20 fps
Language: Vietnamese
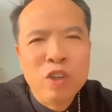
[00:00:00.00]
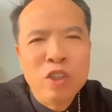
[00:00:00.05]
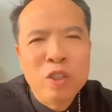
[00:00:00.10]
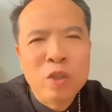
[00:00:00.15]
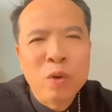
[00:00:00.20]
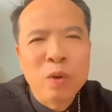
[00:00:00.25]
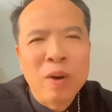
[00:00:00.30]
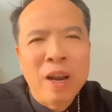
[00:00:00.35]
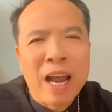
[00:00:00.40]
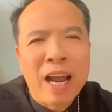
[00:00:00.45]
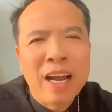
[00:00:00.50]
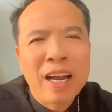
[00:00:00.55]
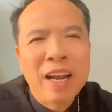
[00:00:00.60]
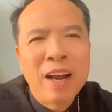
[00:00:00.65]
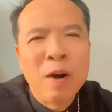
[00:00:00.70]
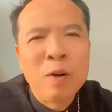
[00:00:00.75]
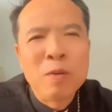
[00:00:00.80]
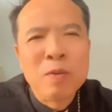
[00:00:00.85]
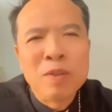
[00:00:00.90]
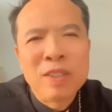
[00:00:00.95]
Chúa Giêsu
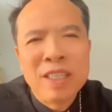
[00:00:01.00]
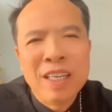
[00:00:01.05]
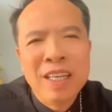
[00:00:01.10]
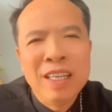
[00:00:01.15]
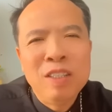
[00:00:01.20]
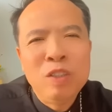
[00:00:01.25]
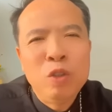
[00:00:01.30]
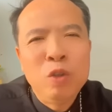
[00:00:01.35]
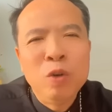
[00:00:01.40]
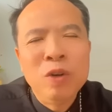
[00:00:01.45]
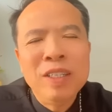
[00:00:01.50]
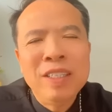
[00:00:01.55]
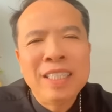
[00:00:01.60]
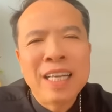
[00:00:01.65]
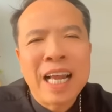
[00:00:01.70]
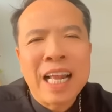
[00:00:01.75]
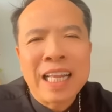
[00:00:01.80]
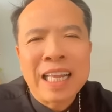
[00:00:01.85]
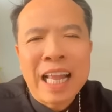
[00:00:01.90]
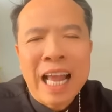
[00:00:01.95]
đã cầu xin
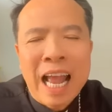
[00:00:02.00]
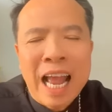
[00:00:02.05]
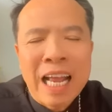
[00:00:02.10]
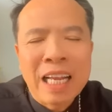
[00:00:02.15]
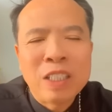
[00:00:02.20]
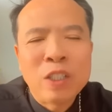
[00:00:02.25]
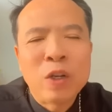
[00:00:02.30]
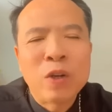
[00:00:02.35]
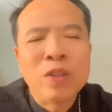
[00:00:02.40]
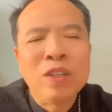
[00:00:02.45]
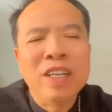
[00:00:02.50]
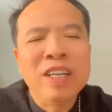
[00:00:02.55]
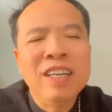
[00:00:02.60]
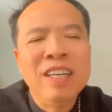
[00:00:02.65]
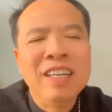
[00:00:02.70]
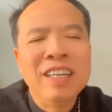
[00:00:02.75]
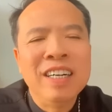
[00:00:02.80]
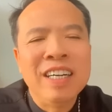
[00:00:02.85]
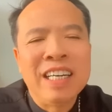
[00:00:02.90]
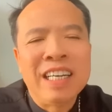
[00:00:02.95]
Chúa Cha tha cho
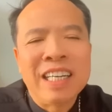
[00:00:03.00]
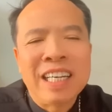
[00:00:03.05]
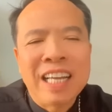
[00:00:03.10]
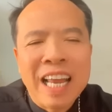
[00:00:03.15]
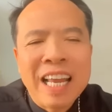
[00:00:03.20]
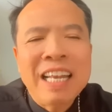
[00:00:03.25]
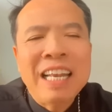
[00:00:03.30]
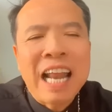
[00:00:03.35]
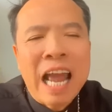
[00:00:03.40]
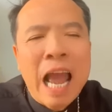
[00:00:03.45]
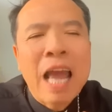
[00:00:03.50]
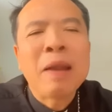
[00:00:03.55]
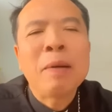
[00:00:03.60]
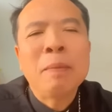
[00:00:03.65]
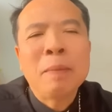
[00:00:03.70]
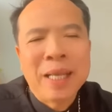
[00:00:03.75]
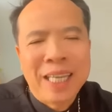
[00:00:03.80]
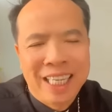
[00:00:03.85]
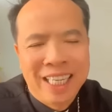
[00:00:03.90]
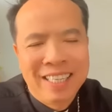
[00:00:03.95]
những người kết
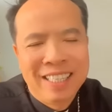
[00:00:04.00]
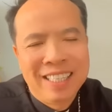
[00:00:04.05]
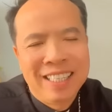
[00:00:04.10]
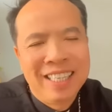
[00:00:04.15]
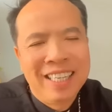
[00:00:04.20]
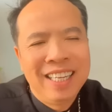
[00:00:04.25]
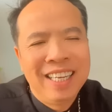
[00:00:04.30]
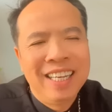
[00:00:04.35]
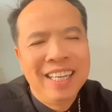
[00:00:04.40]
án mình.